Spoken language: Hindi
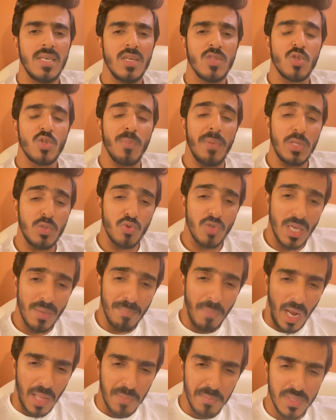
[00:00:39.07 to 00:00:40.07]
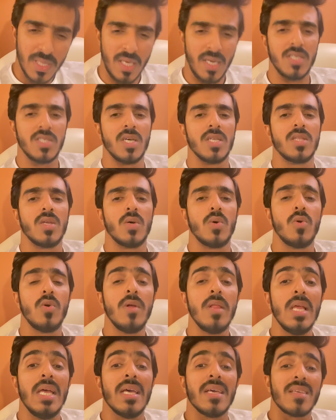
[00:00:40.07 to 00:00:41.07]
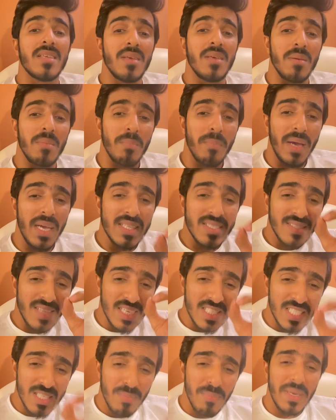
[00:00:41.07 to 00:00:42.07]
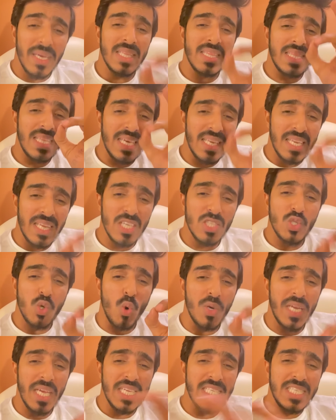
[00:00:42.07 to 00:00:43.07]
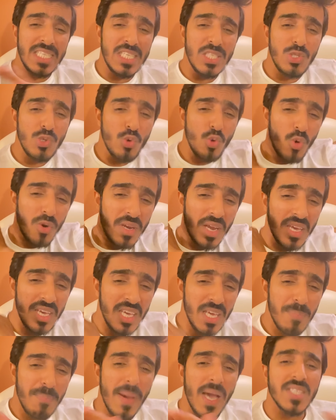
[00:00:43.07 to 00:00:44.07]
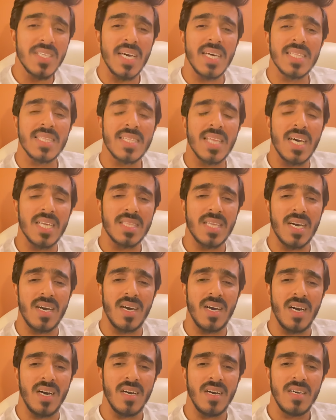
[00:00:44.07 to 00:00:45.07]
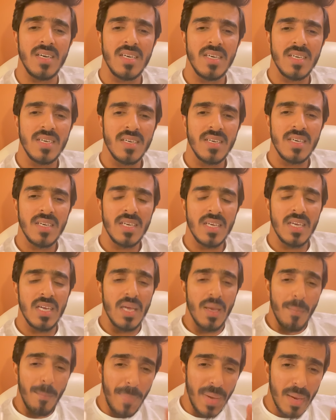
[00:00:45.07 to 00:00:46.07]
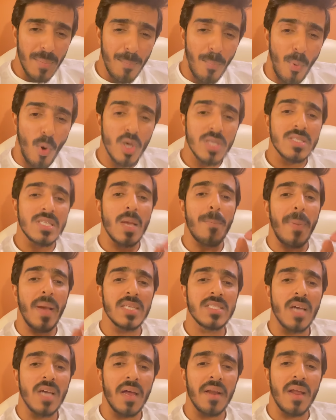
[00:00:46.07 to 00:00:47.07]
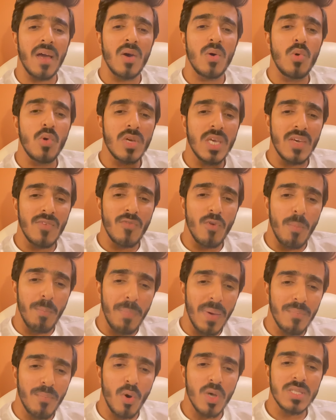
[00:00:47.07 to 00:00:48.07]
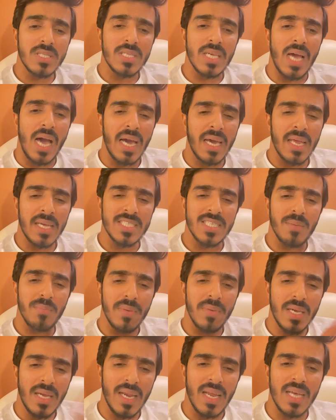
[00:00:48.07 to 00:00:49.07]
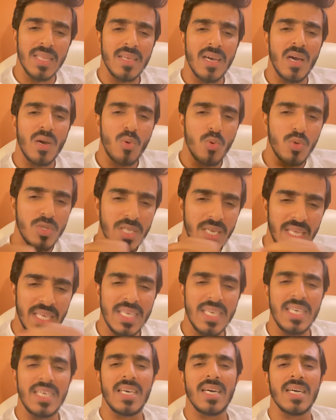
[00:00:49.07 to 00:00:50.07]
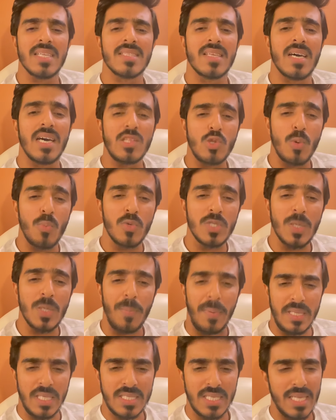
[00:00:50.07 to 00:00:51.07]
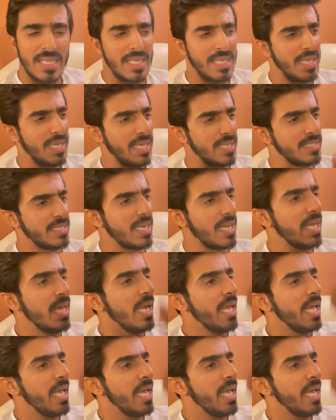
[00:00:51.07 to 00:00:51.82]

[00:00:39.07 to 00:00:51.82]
तो मैं तुझे एक बात बताना चाहता हूँ कि मैं सच में तेरे छोटे जीजू को नहीं पहचानता था बिग बॉस से पहचाना हूँ कि वो बिग बॉस से आकर के जब निकला था कुछ नहीं किया था तो मुझे पता चला था कि अच्छा